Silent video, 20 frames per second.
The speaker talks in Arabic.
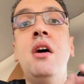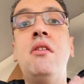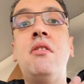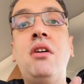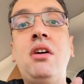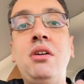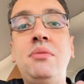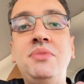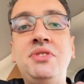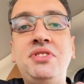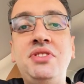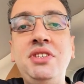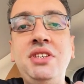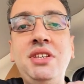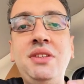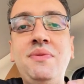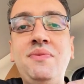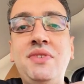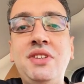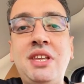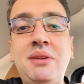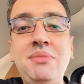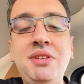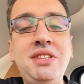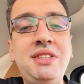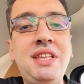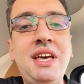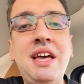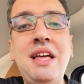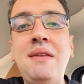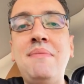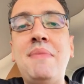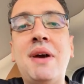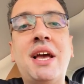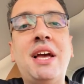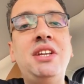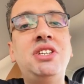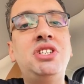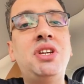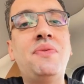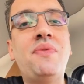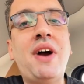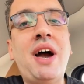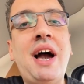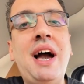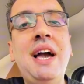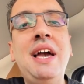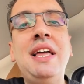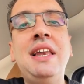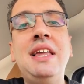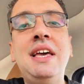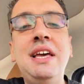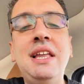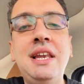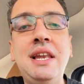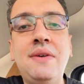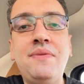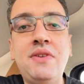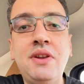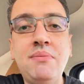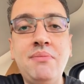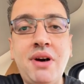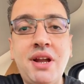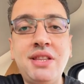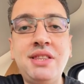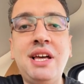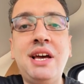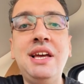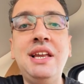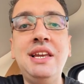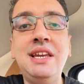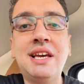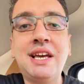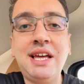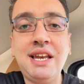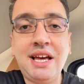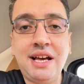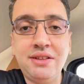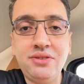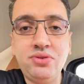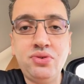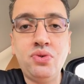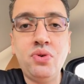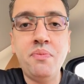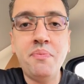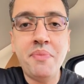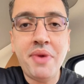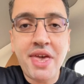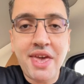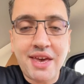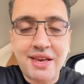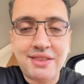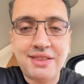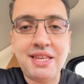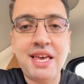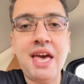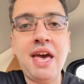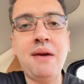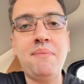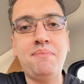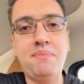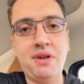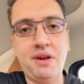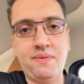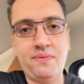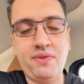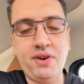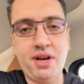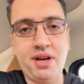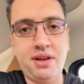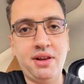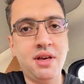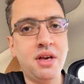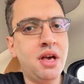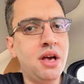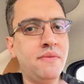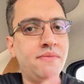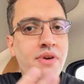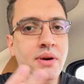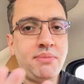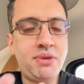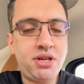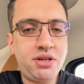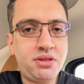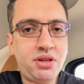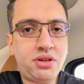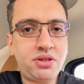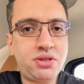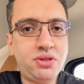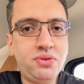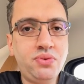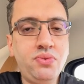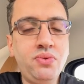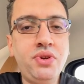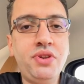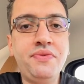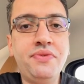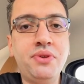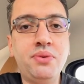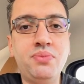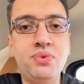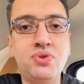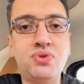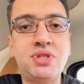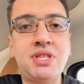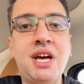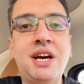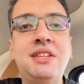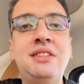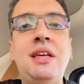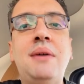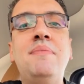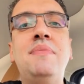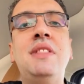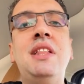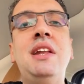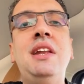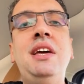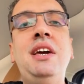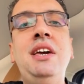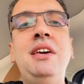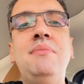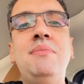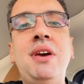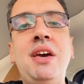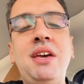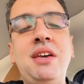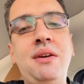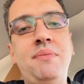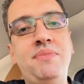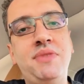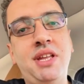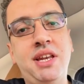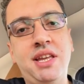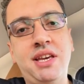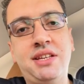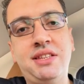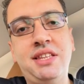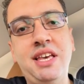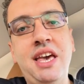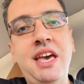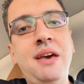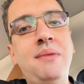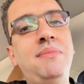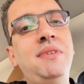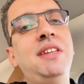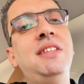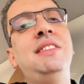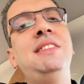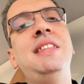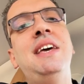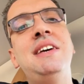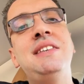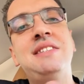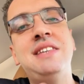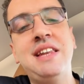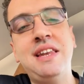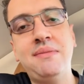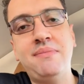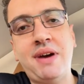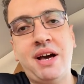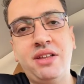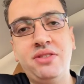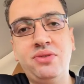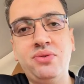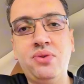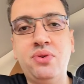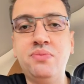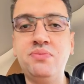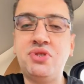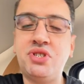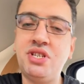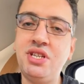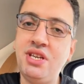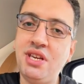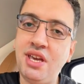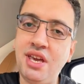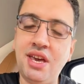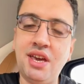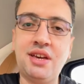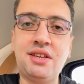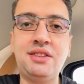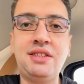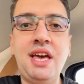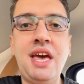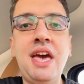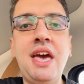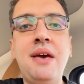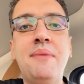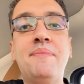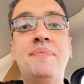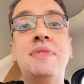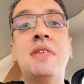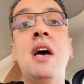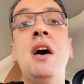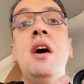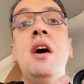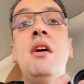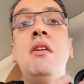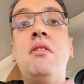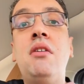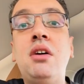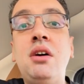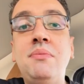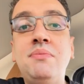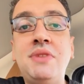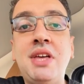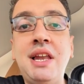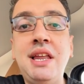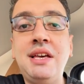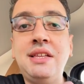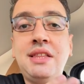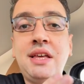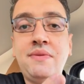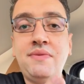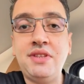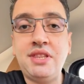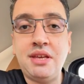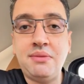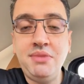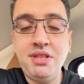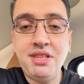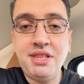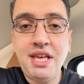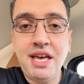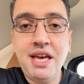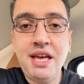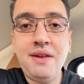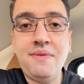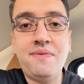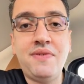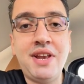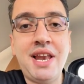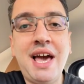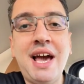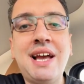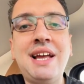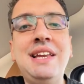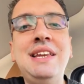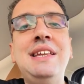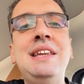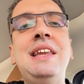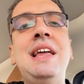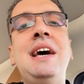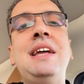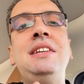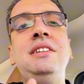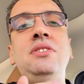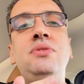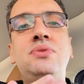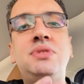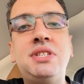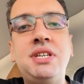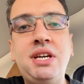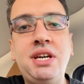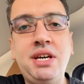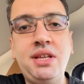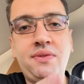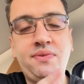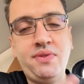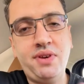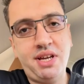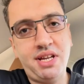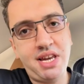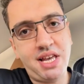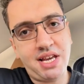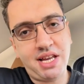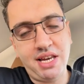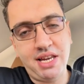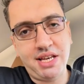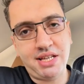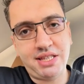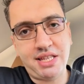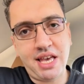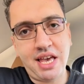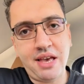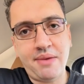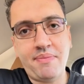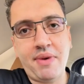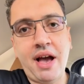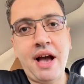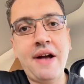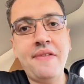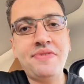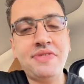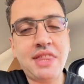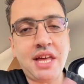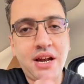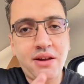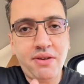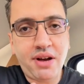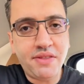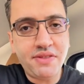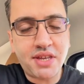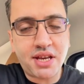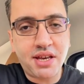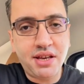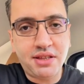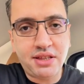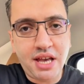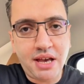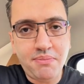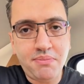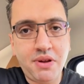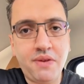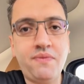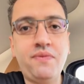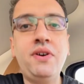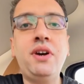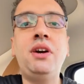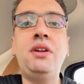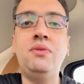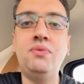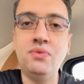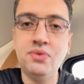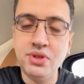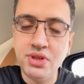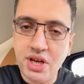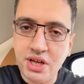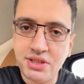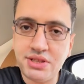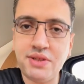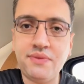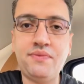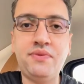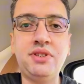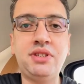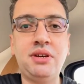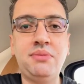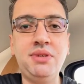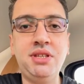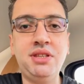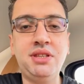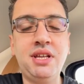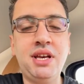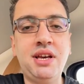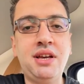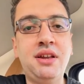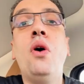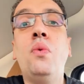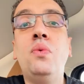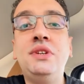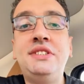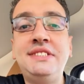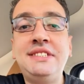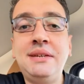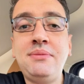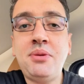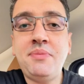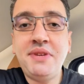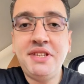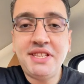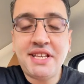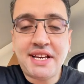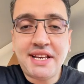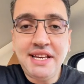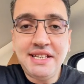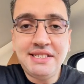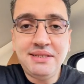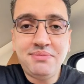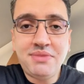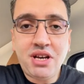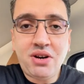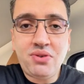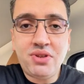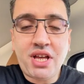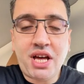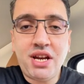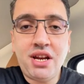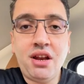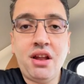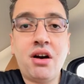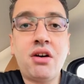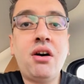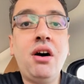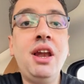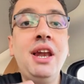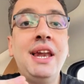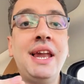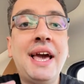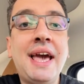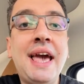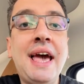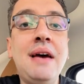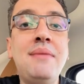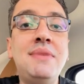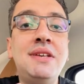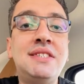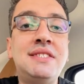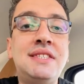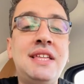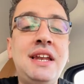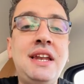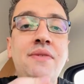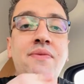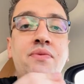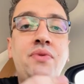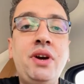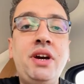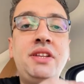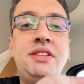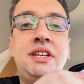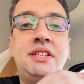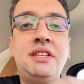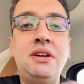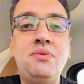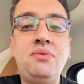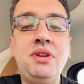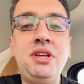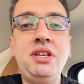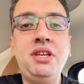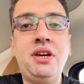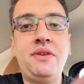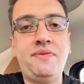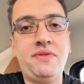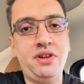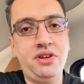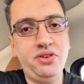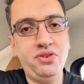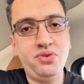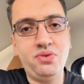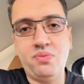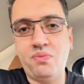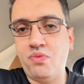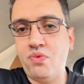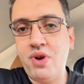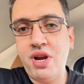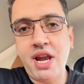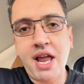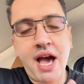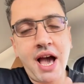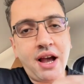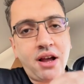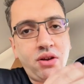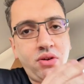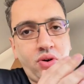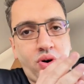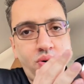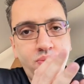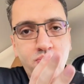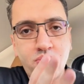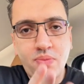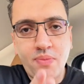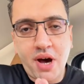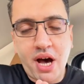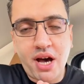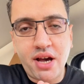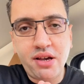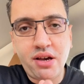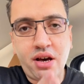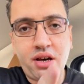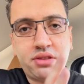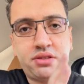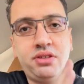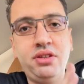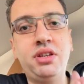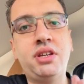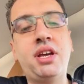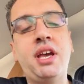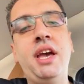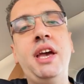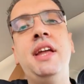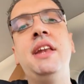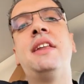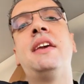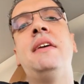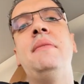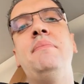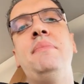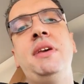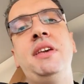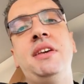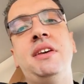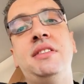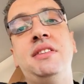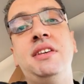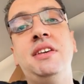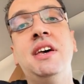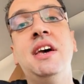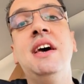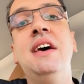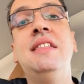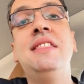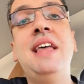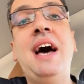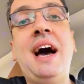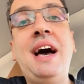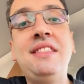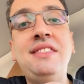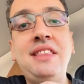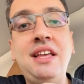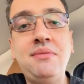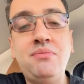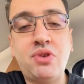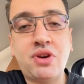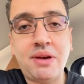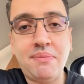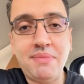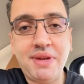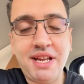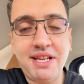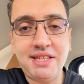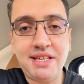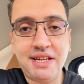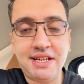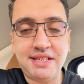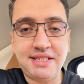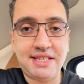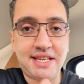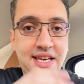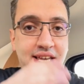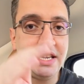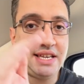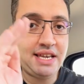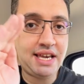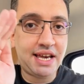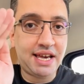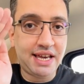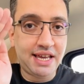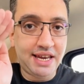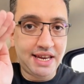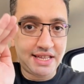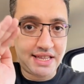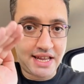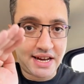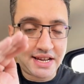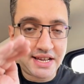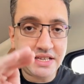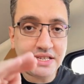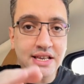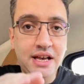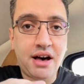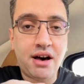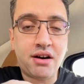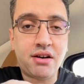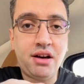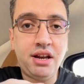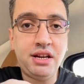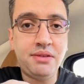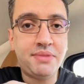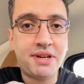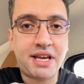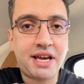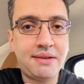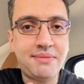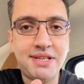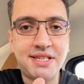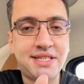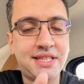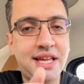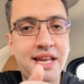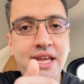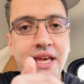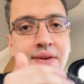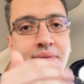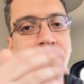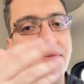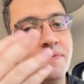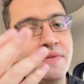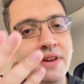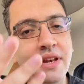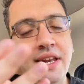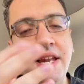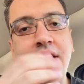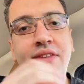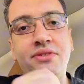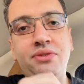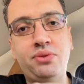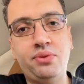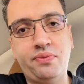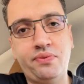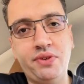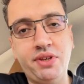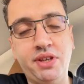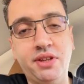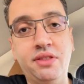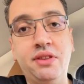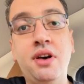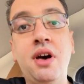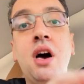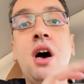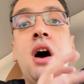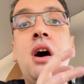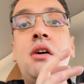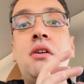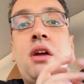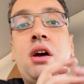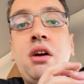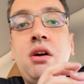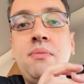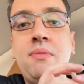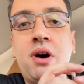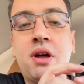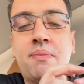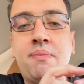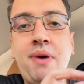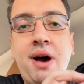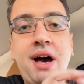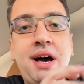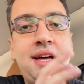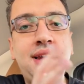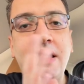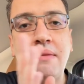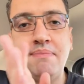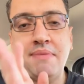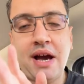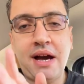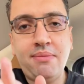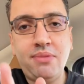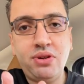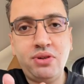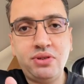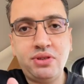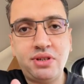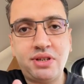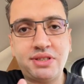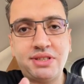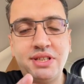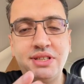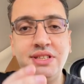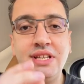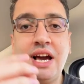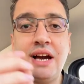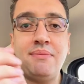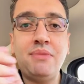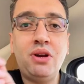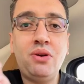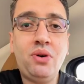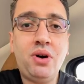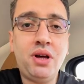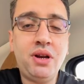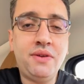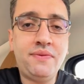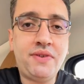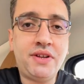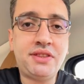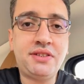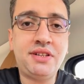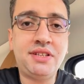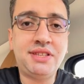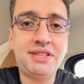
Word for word: رقم اتنين فيتامين د ما كانش فعال الا في المرضى اللي كان عندهم اكتئاب بالفعل فما نقدرش نقول انه بيستخدم للحمايه من الاكتئاب للناس اللي ما عندهمش اكتئاب رقم ثلاثة فيتامين د في الأكل لن يساعد في علاج الاكتئاب حتى لو عندك اكتئاب بالفعل وناقص فيتامين د والسبب إنك لازم تاخد على الأقل 5000 وحدة دولية في اليوم والأكل عمره ما هيعطيك الكمية دي ده حتى المكملات الغذائية اللي تركيزها أقل من 5000 لن تفيد رقم أربعة لما عملوا الدراسات دي عملوها لفترة